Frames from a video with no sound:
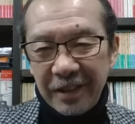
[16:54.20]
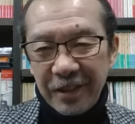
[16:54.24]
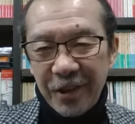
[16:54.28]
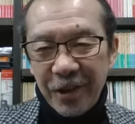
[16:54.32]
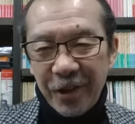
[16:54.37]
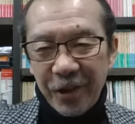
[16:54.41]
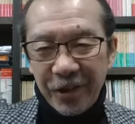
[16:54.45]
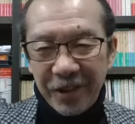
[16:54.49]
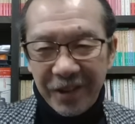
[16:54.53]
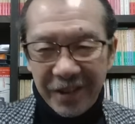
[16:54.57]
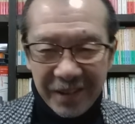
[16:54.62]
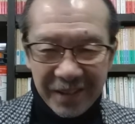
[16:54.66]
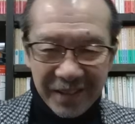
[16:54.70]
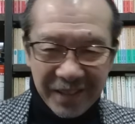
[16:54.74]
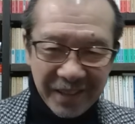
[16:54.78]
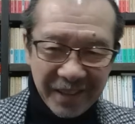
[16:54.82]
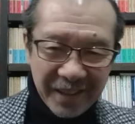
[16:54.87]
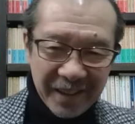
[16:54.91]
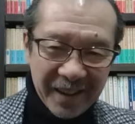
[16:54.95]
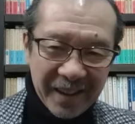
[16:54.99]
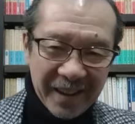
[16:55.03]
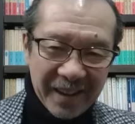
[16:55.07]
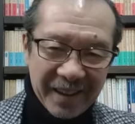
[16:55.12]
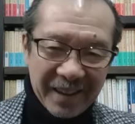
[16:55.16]
これ
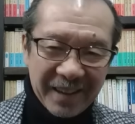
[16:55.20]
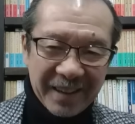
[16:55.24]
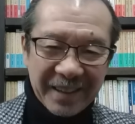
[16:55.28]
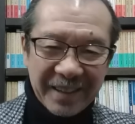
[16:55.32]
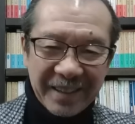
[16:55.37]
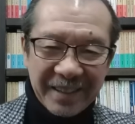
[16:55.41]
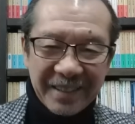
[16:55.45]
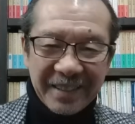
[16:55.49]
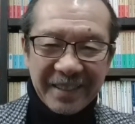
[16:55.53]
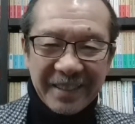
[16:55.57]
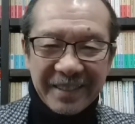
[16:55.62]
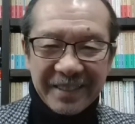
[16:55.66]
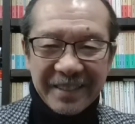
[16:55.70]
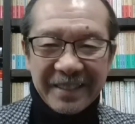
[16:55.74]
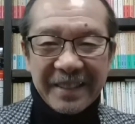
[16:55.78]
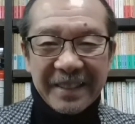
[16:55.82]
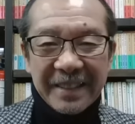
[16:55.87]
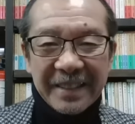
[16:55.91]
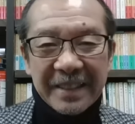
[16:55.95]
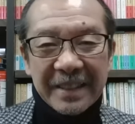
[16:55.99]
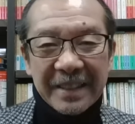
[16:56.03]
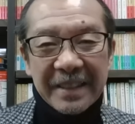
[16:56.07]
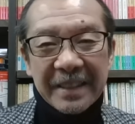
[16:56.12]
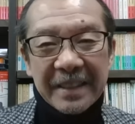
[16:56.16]
ね、
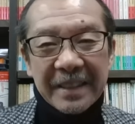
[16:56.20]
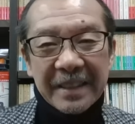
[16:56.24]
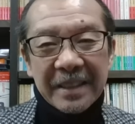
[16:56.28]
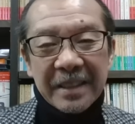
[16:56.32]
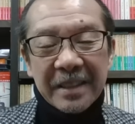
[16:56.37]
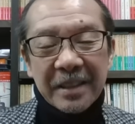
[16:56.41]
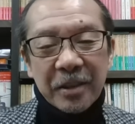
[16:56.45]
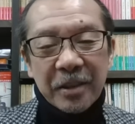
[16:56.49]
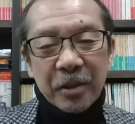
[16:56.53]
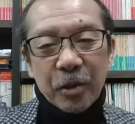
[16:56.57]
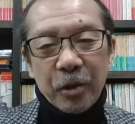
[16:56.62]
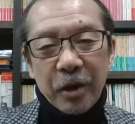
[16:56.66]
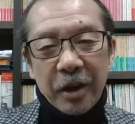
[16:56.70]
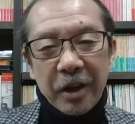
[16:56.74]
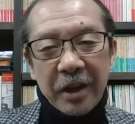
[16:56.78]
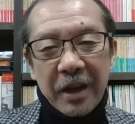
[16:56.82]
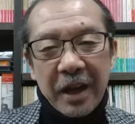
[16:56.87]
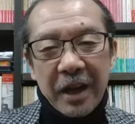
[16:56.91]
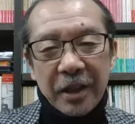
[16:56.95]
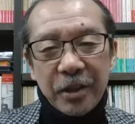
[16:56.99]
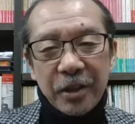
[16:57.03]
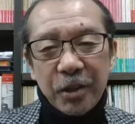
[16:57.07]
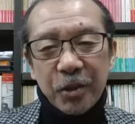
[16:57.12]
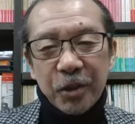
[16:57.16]
これ
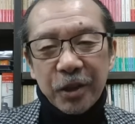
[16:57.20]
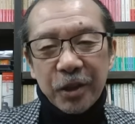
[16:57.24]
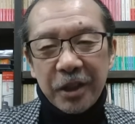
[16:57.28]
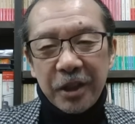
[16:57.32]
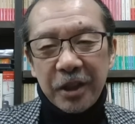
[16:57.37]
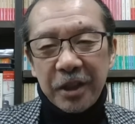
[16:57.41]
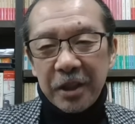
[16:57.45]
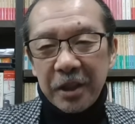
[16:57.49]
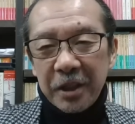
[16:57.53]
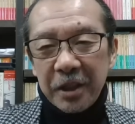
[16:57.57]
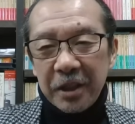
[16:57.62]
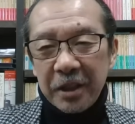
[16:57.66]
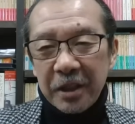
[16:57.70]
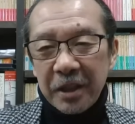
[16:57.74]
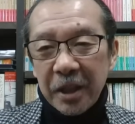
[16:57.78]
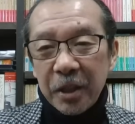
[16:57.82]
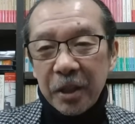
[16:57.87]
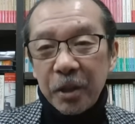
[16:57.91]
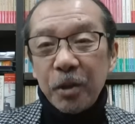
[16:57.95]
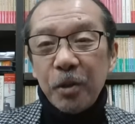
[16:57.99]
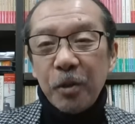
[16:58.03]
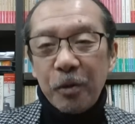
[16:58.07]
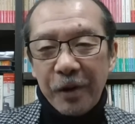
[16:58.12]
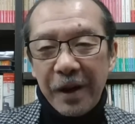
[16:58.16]
ラジオ聞いていた
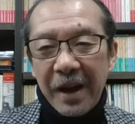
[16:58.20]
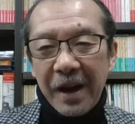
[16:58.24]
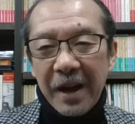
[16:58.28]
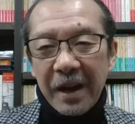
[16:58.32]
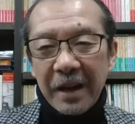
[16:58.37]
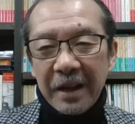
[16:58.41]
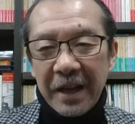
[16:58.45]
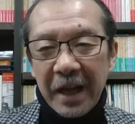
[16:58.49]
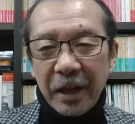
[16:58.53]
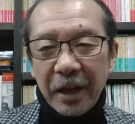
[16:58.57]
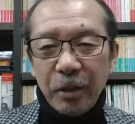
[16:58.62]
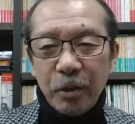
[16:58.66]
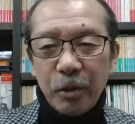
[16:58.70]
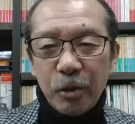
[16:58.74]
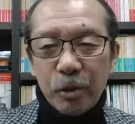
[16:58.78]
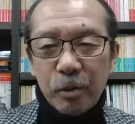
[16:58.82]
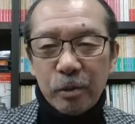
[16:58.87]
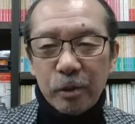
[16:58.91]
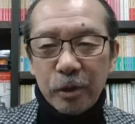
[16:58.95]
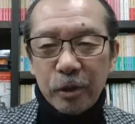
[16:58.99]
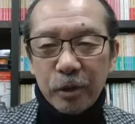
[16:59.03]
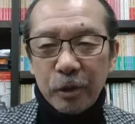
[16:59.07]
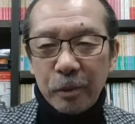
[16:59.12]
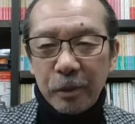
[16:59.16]
人は何と
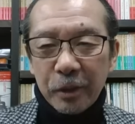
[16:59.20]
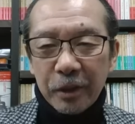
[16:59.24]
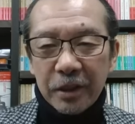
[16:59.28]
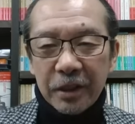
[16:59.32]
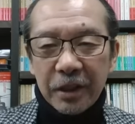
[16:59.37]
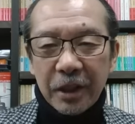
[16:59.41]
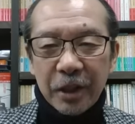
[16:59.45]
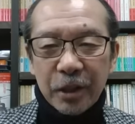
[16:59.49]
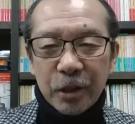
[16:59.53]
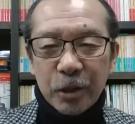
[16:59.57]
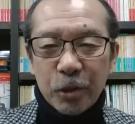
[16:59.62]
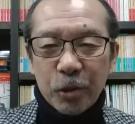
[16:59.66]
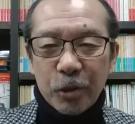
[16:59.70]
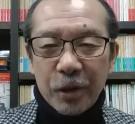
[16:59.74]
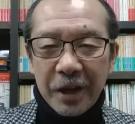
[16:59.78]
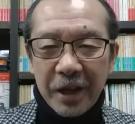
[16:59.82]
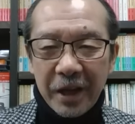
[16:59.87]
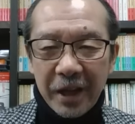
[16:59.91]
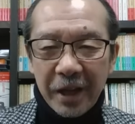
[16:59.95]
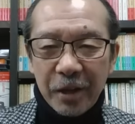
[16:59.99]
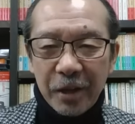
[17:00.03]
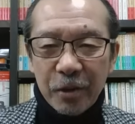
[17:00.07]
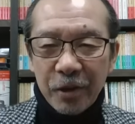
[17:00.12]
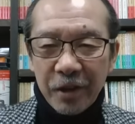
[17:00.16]
思思ったでしょうか
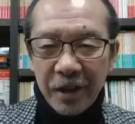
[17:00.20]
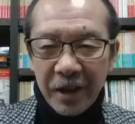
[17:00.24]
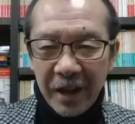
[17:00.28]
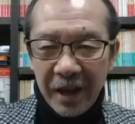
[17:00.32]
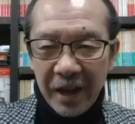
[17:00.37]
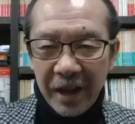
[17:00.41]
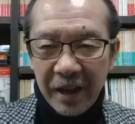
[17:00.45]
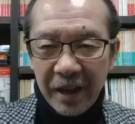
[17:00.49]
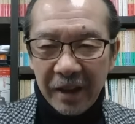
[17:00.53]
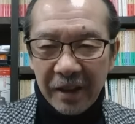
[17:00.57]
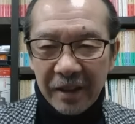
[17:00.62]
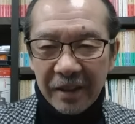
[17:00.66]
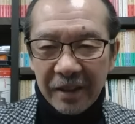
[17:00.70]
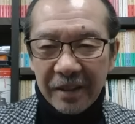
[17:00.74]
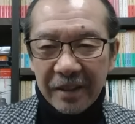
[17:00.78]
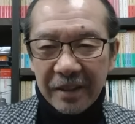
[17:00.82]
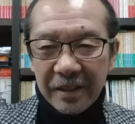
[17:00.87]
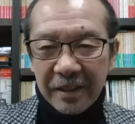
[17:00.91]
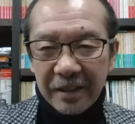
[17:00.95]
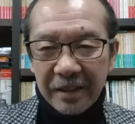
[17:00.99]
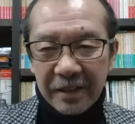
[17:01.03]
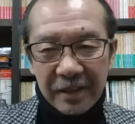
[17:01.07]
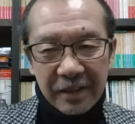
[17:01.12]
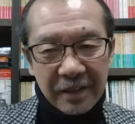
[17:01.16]
ね、これね。
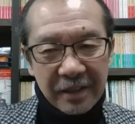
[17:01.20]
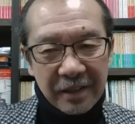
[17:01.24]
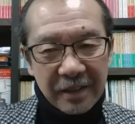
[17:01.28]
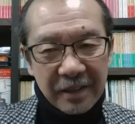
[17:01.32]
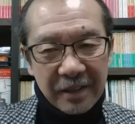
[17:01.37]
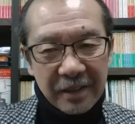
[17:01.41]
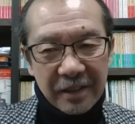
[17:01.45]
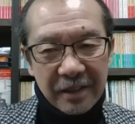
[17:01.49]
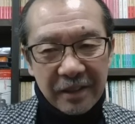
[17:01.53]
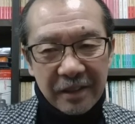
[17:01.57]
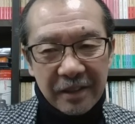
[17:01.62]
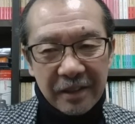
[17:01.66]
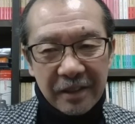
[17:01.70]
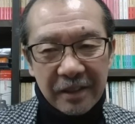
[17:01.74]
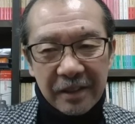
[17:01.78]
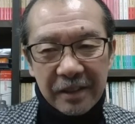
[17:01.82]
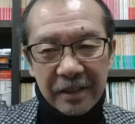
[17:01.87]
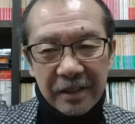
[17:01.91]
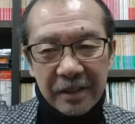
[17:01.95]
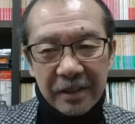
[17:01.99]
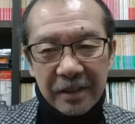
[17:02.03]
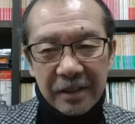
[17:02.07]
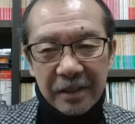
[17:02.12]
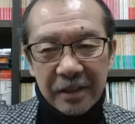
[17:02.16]
うん。
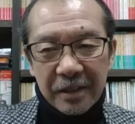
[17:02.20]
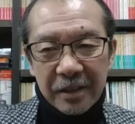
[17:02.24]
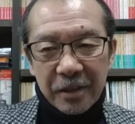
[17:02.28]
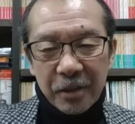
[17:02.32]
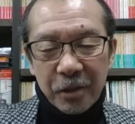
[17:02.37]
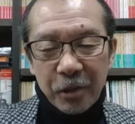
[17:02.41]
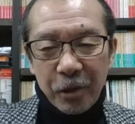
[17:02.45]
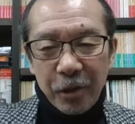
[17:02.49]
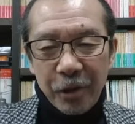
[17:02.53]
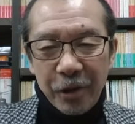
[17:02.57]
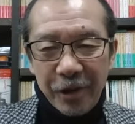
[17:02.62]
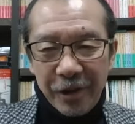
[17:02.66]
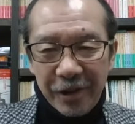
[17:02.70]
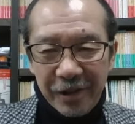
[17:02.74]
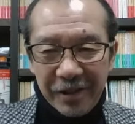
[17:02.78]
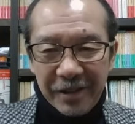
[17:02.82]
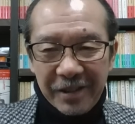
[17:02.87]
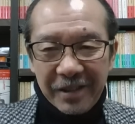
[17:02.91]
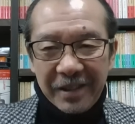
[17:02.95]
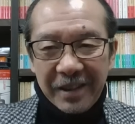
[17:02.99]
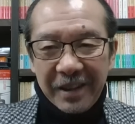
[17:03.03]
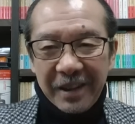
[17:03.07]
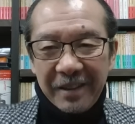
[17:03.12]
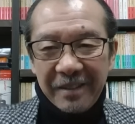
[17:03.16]

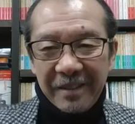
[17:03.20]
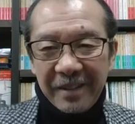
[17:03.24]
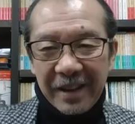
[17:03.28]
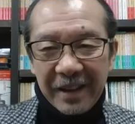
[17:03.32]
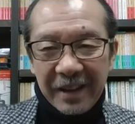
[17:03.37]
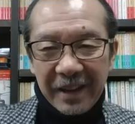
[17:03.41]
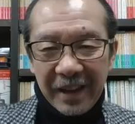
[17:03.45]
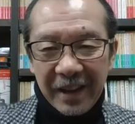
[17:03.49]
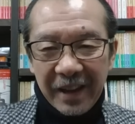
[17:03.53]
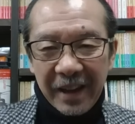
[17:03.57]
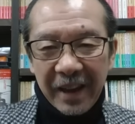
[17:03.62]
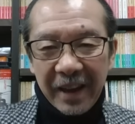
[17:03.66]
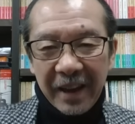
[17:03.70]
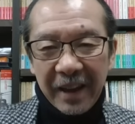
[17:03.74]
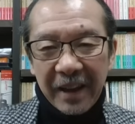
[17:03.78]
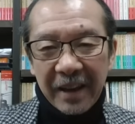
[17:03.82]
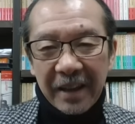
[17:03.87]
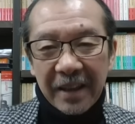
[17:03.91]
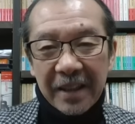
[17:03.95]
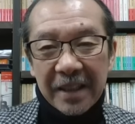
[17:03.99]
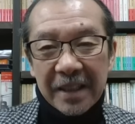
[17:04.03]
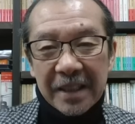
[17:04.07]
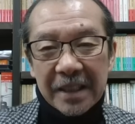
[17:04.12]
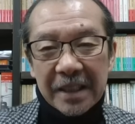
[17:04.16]
これはね、
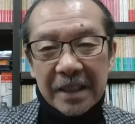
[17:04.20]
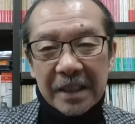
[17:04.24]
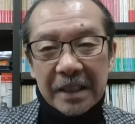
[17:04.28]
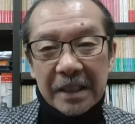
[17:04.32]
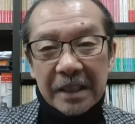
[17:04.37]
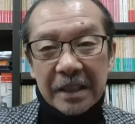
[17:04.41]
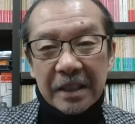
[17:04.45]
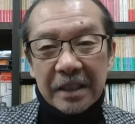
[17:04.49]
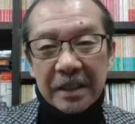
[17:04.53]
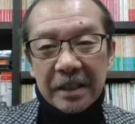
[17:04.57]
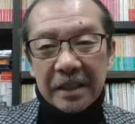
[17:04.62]
う